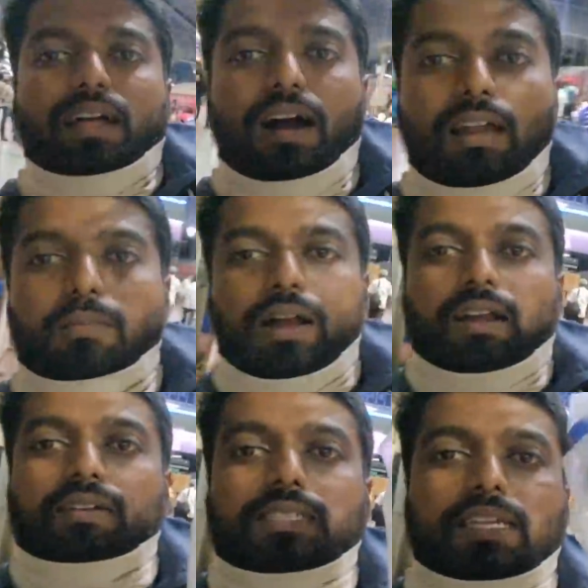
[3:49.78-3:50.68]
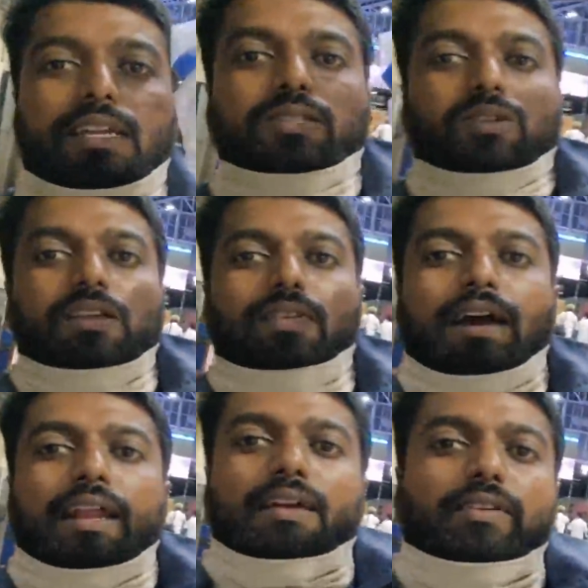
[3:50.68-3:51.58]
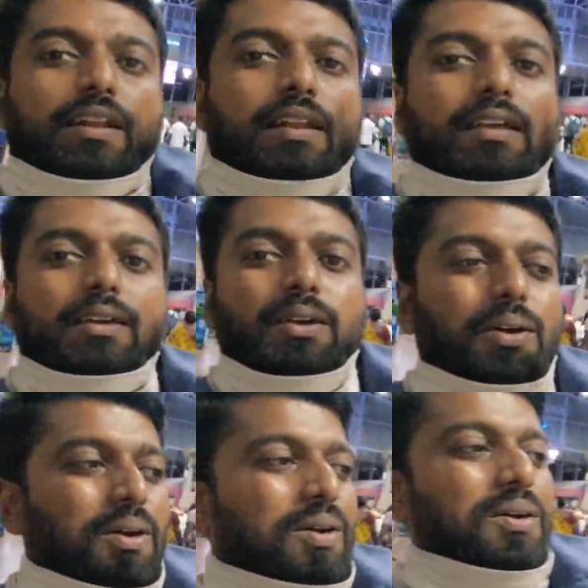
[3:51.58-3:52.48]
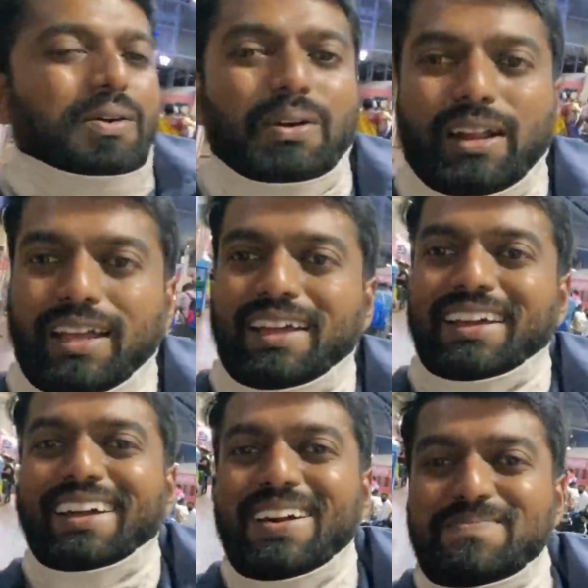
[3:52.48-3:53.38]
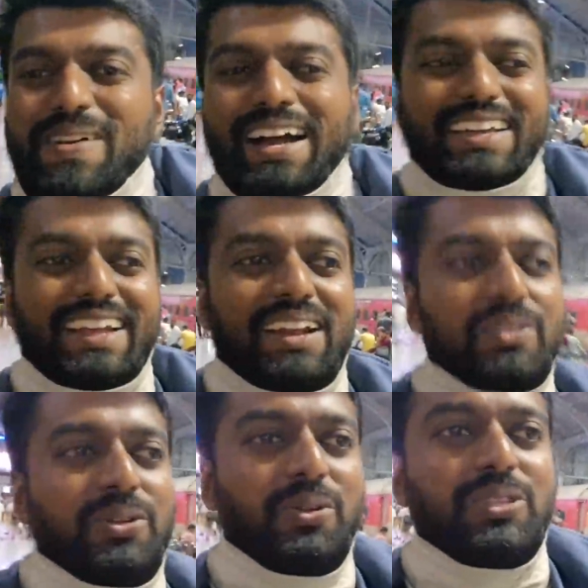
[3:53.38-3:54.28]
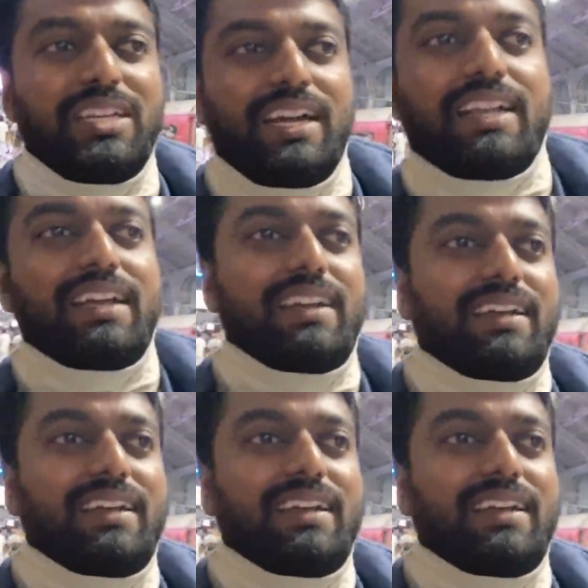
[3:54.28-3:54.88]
நாலு பாட்டில் வச்சுருக்கீங்கன்னு சொல்லி வேறு லெவல் ஒரு பேக்கிங்கில் வந்து கொடுத்துருக்காரு